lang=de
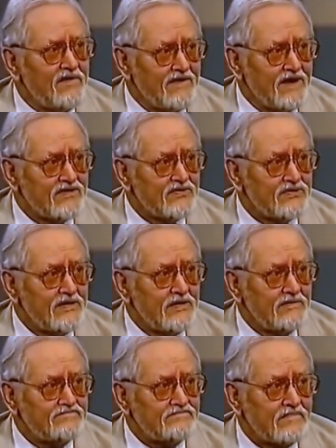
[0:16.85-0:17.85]
fernzusehen.
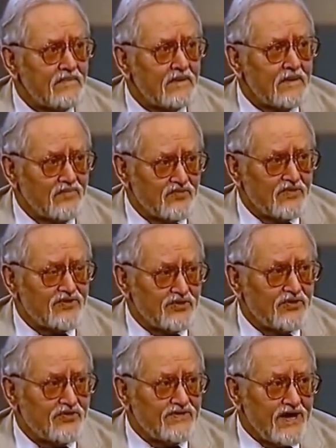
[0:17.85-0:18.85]
Da muss man sich
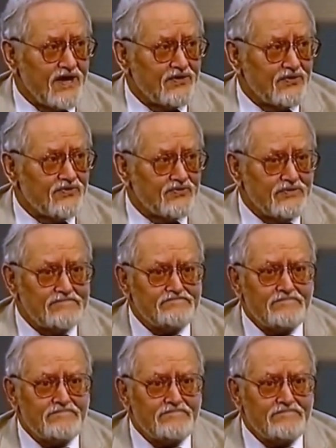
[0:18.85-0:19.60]
heute was antun zu.